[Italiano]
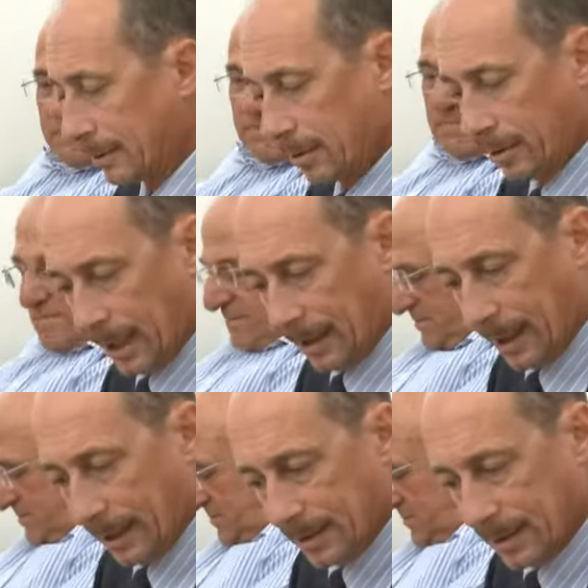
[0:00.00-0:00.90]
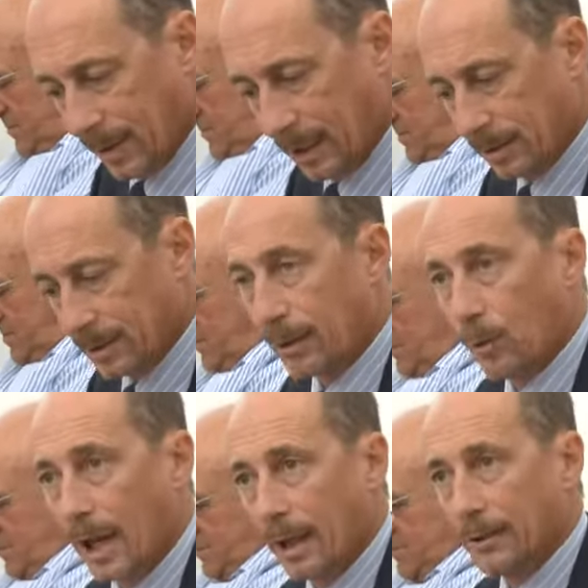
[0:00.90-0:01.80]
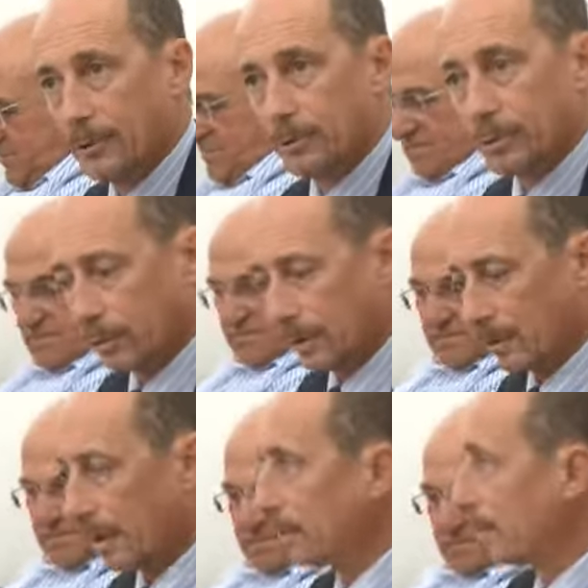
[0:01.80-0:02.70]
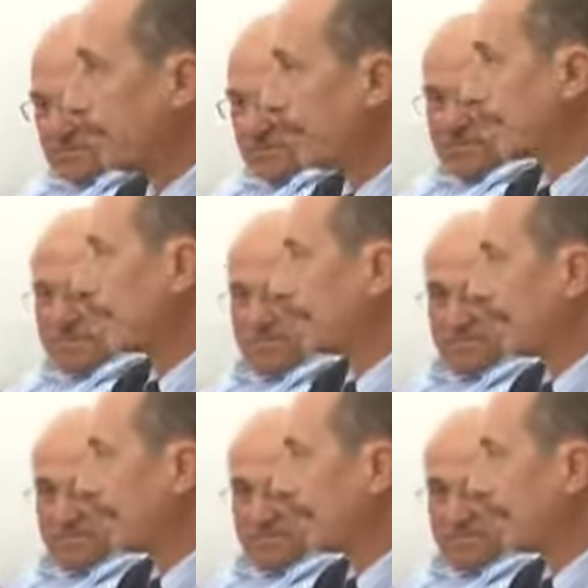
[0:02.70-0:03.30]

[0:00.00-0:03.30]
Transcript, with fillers: alla base di ciò che è oggi e di ciò che sarà il